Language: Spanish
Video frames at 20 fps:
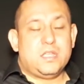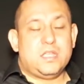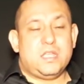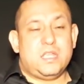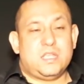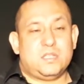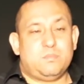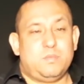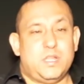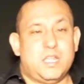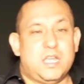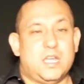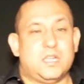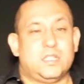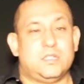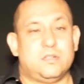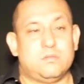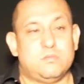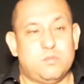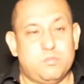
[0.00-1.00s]
y
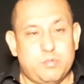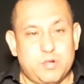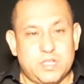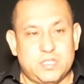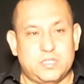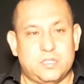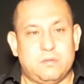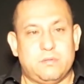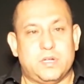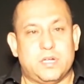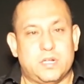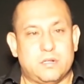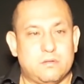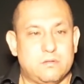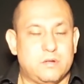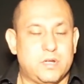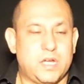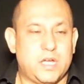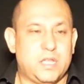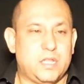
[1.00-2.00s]
explicarte cómo puedes trabajar
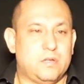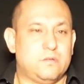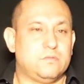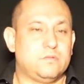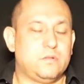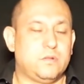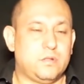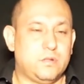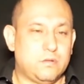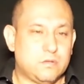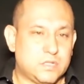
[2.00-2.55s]
con cada uno de